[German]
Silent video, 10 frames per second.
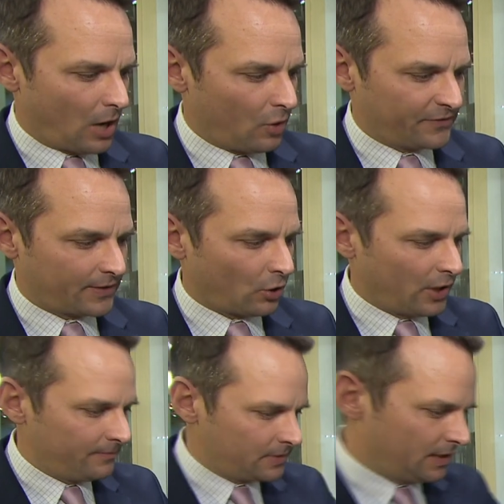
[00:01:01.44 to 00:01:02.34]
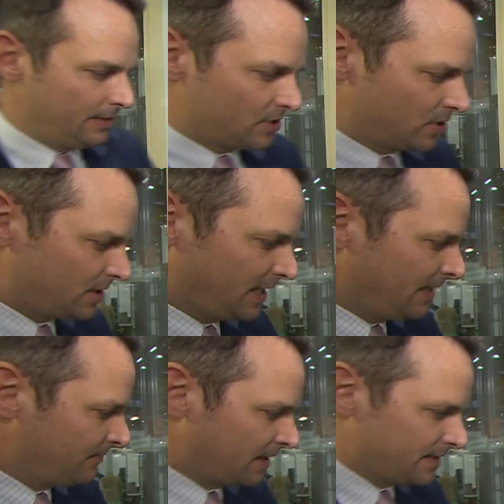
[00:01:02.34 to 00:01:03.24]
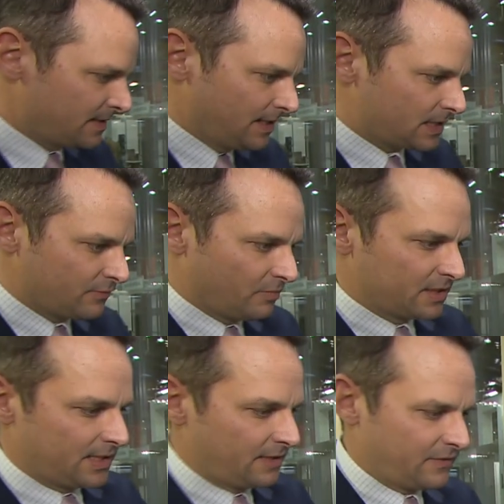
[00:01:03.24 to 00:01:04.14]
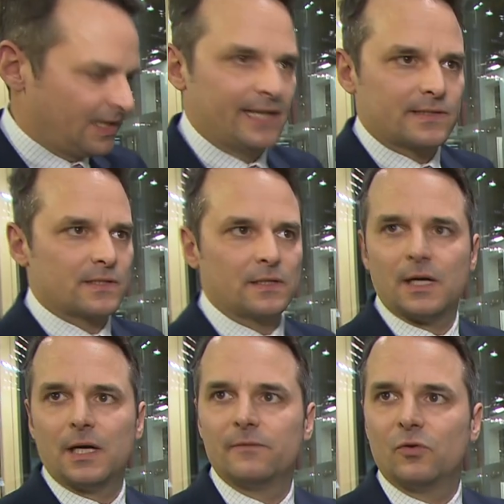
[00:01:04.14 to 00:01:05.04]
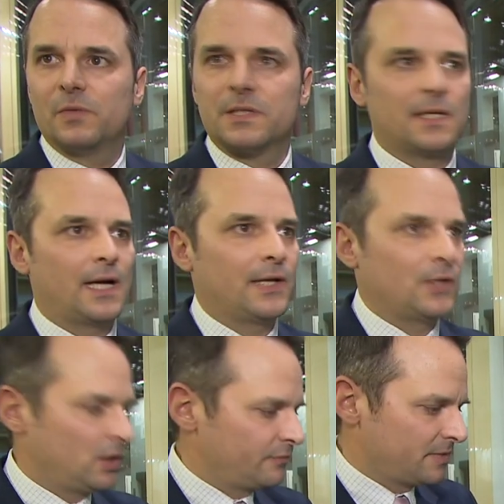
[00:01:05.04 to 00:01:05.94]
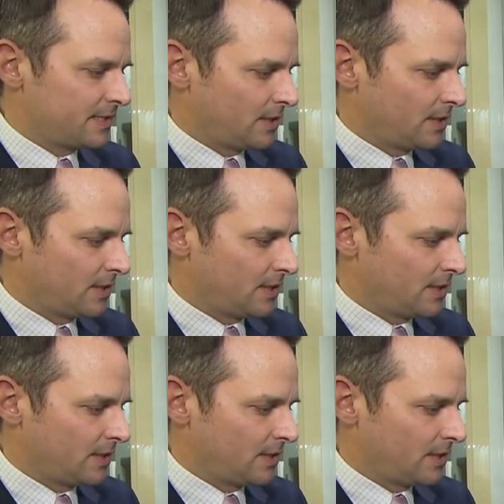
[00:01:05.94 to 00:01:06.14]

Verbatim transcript: aufgeräumt im System. Da ist nichts, wo man sich verletzen kann, wo man sich anhaut, wo man